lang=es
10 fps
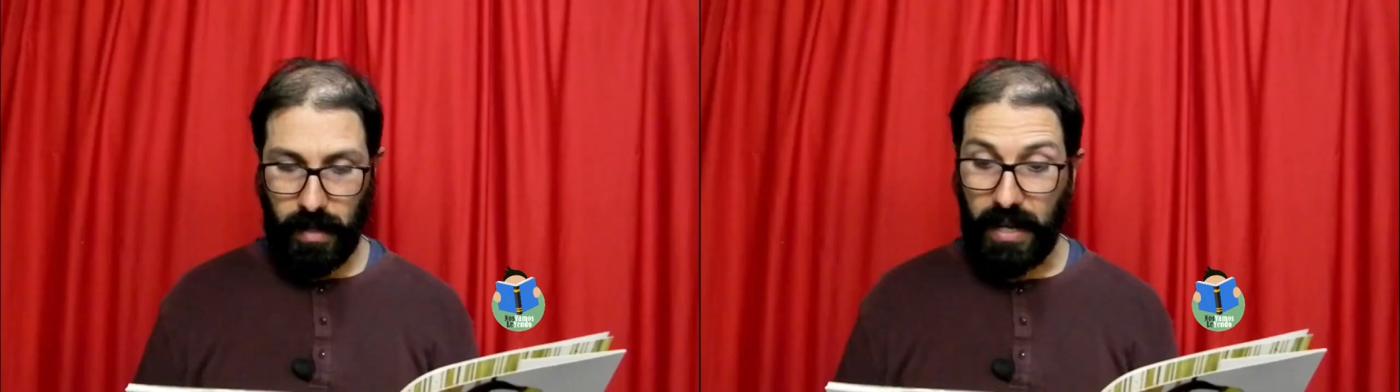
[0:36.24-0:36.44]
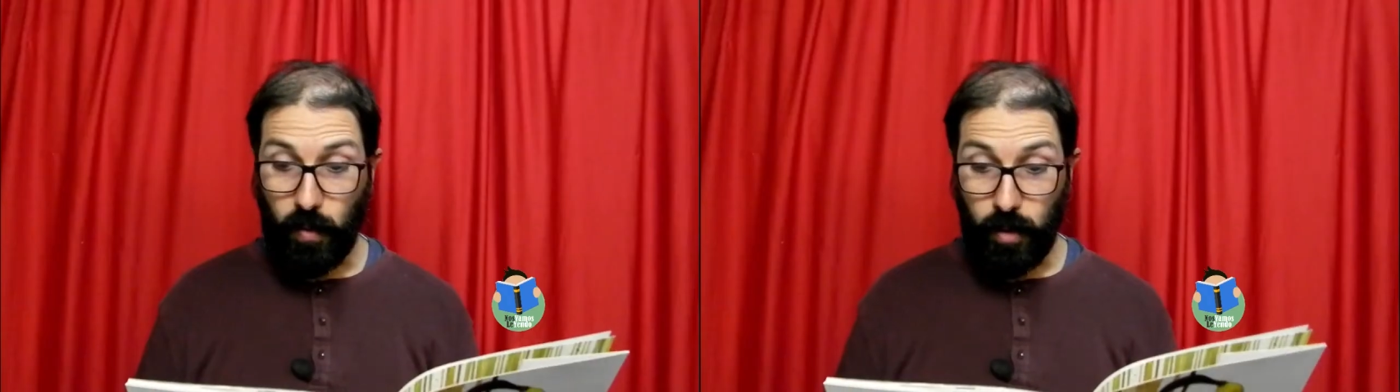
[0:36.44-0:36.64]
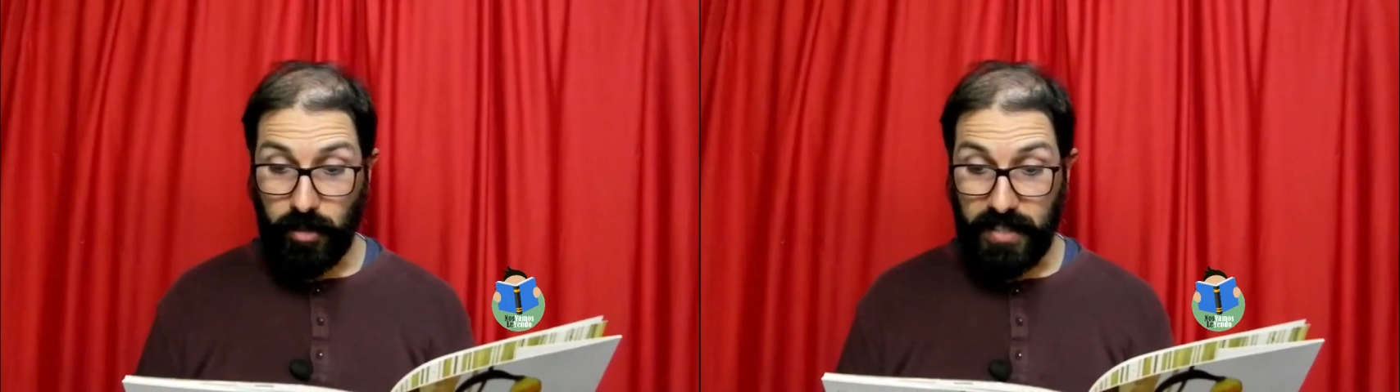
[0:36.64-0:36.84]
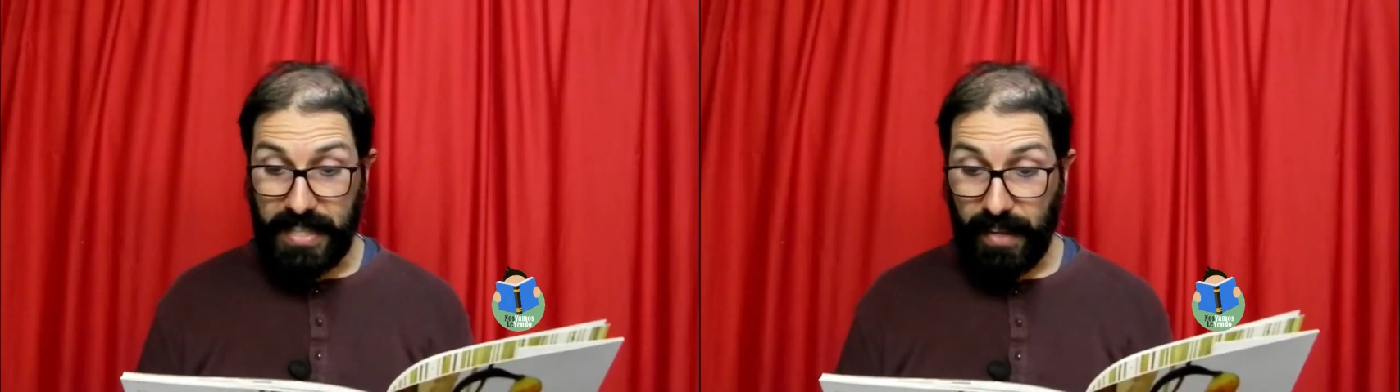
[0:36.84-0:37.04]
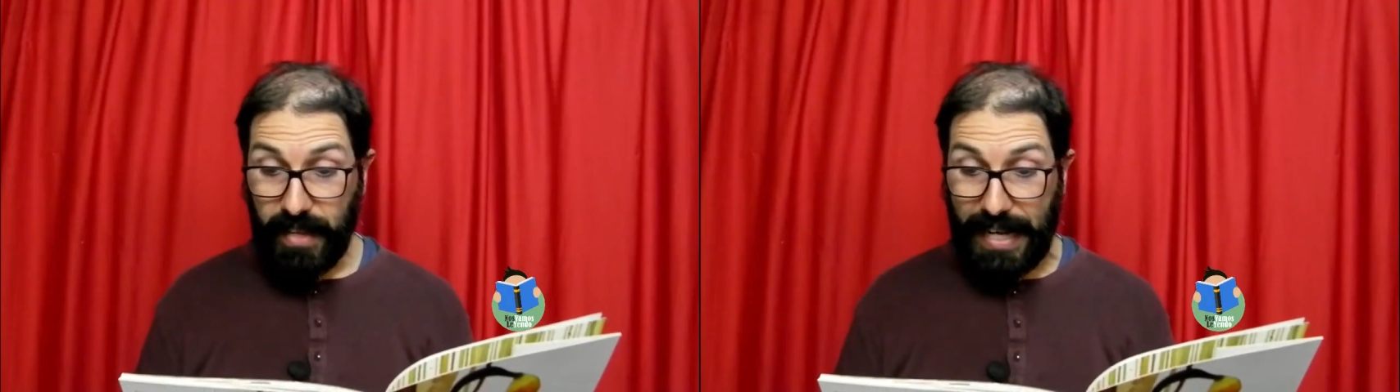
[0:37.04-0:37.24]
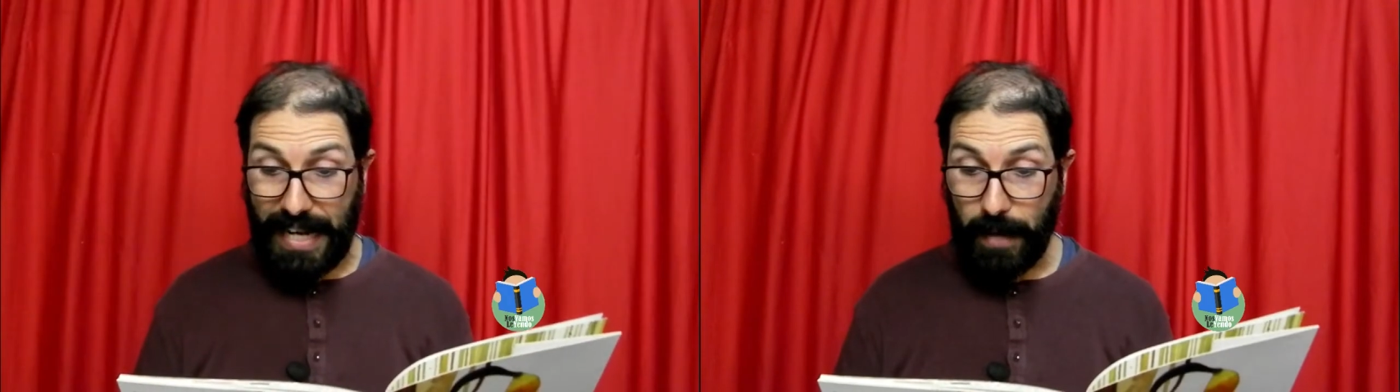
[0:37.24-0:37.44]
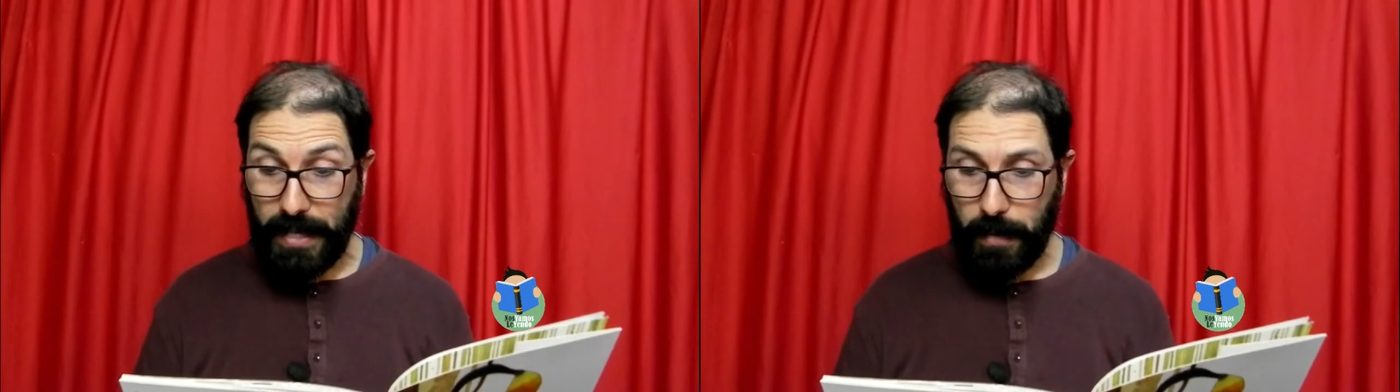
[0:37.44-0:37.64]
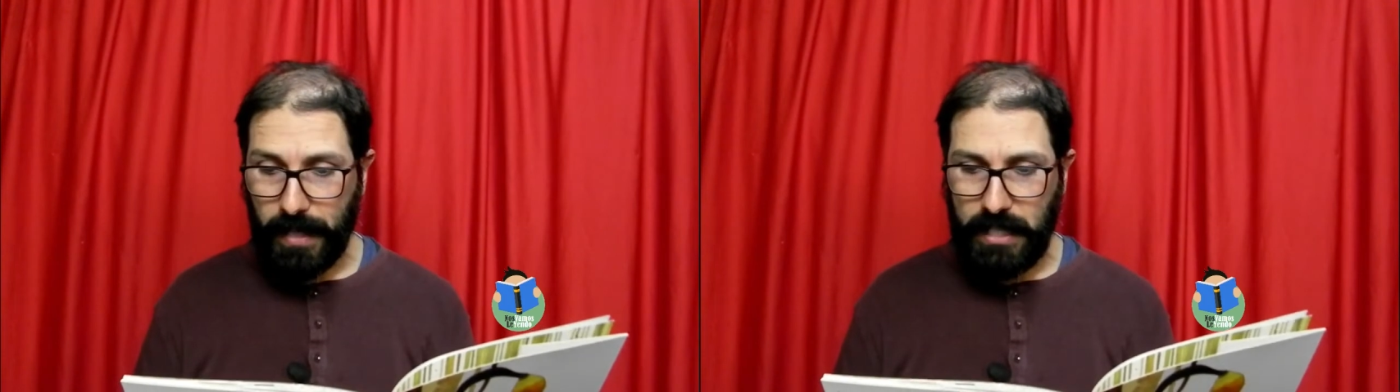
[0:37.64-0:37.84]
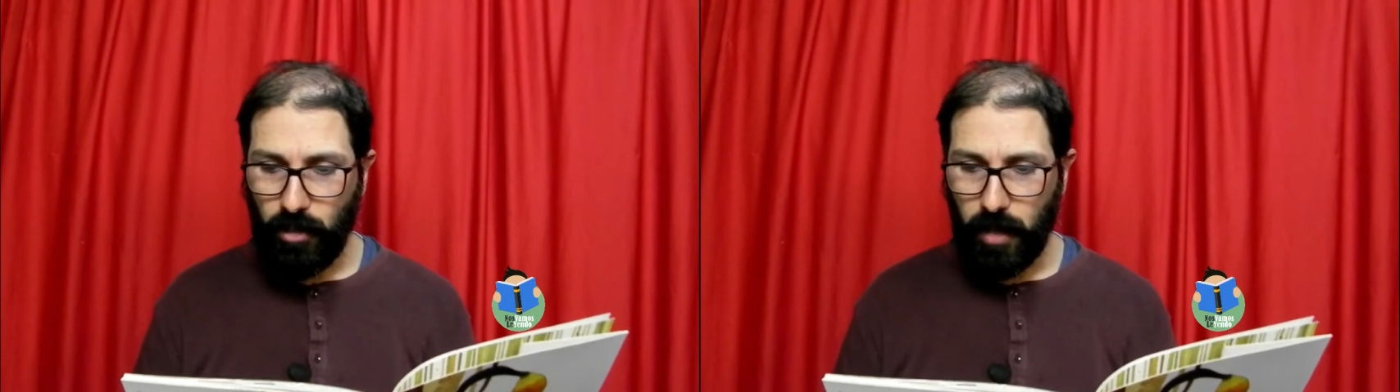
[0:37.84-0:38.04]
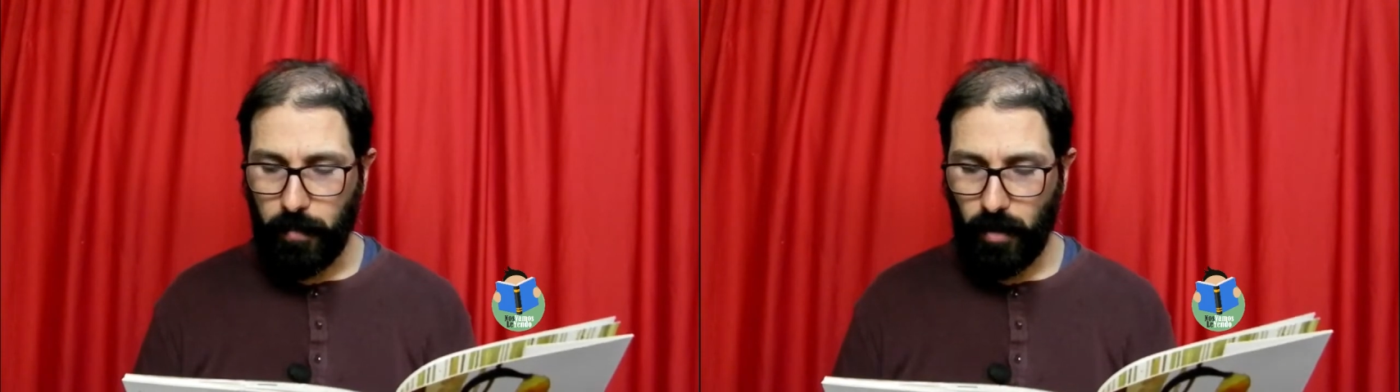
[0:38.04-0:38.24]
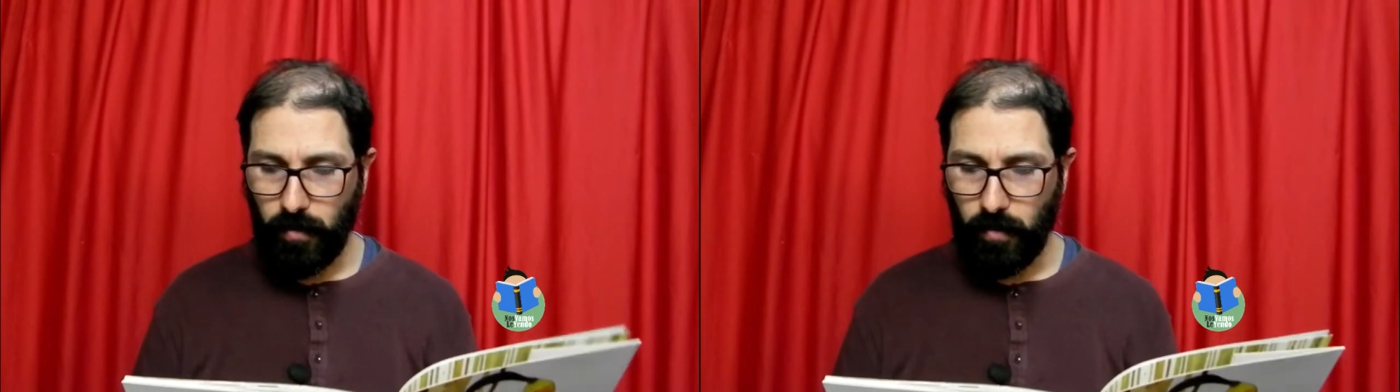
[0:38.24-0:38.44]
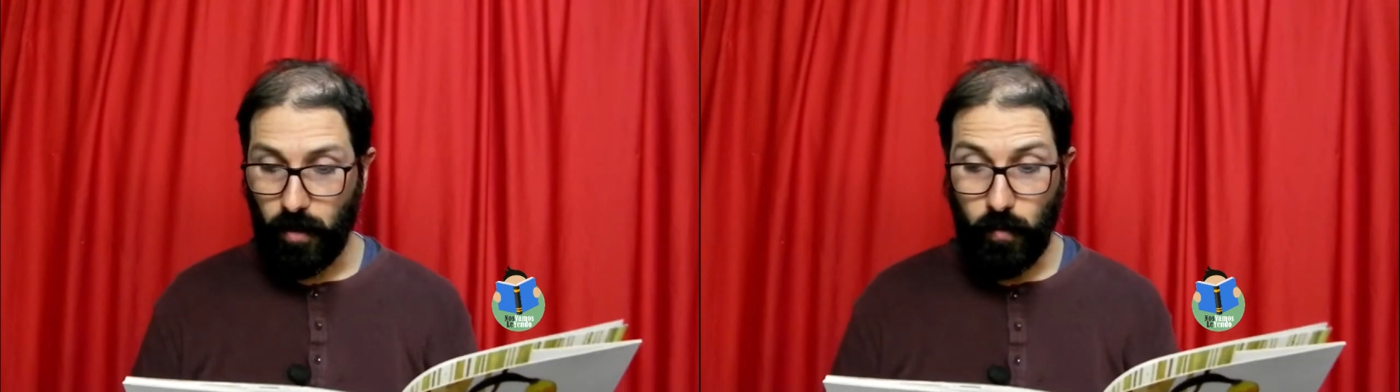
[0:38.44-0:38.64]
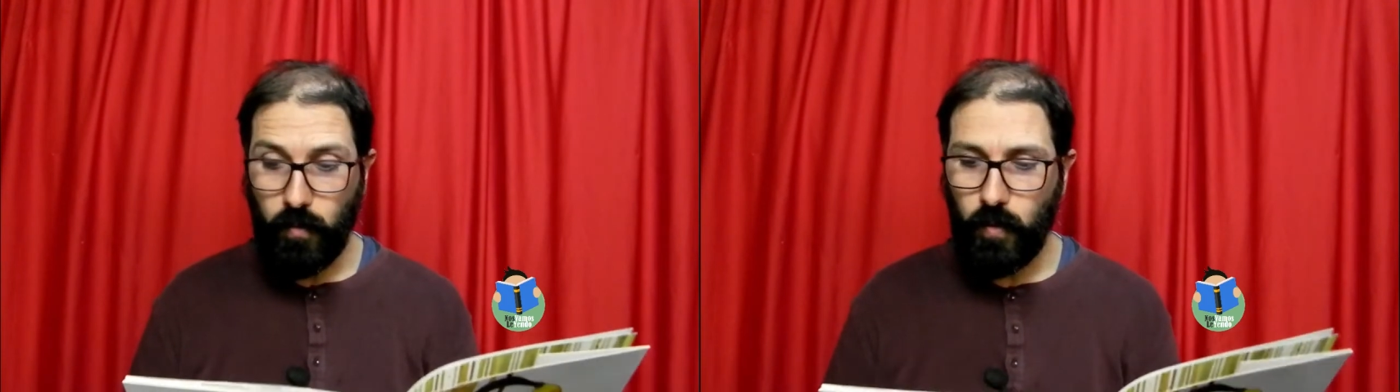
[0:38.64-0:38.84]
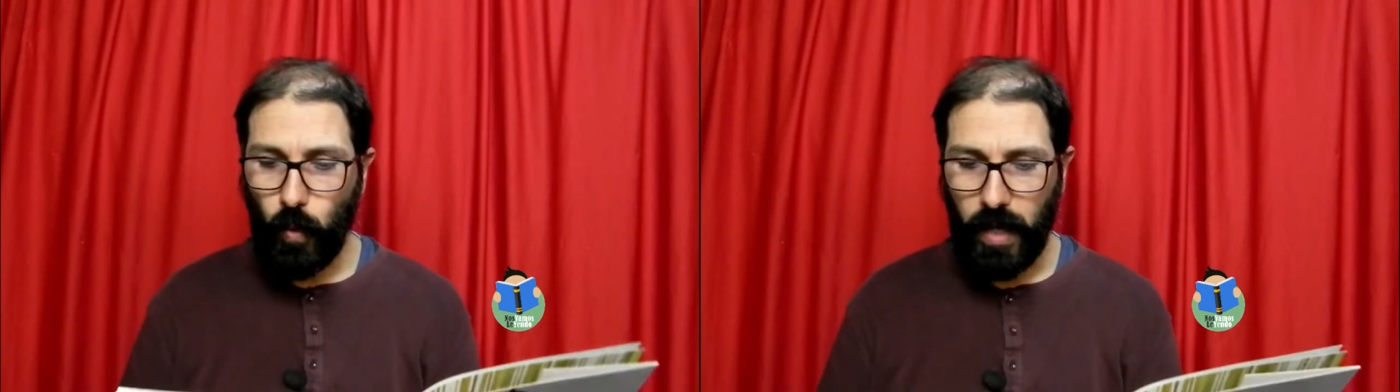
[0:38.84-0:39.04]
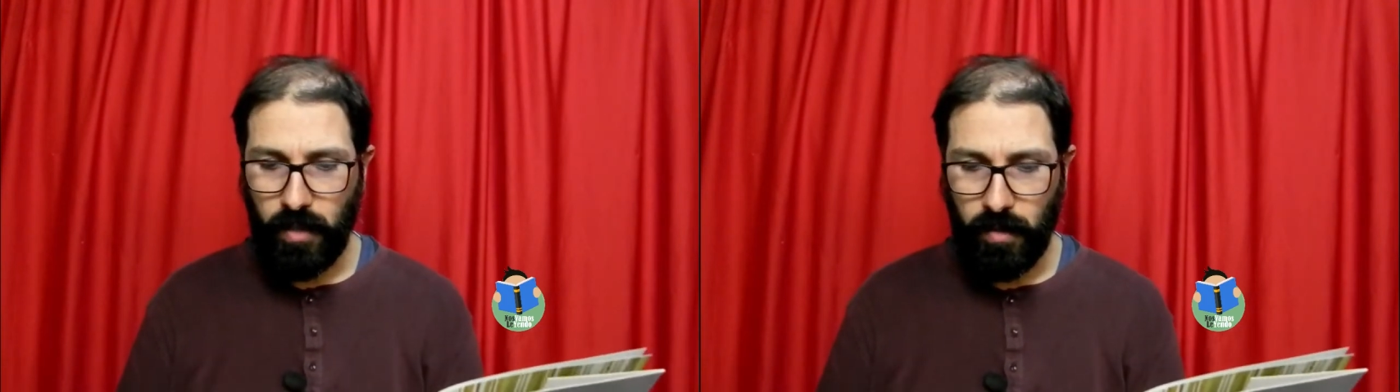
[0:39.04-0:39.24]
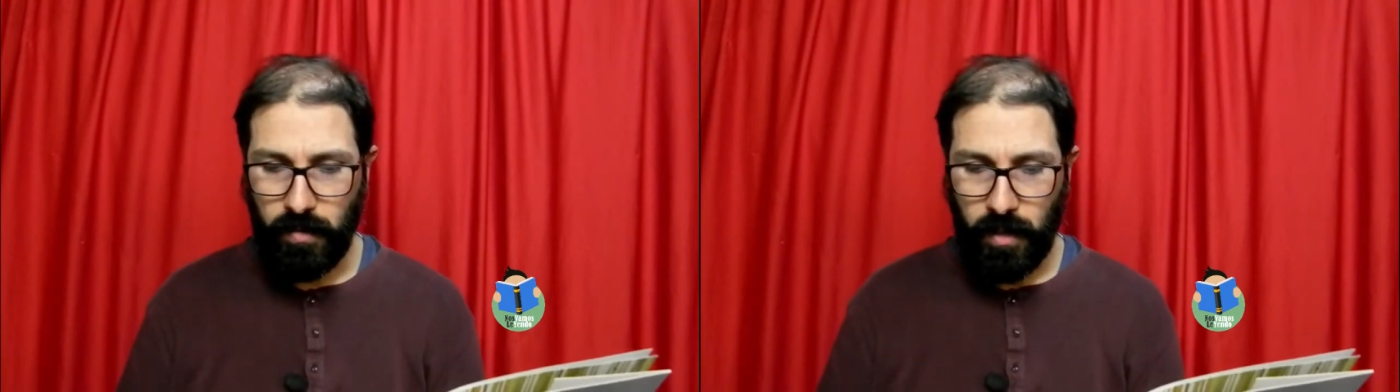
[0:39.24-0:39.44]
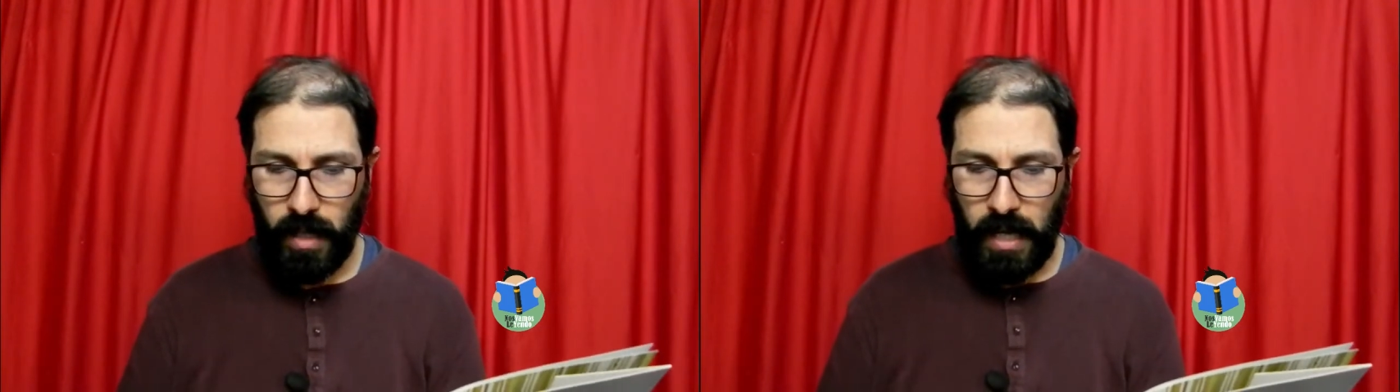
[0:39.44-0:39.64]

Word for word: La curiosidad le había venido de pronto en un sueño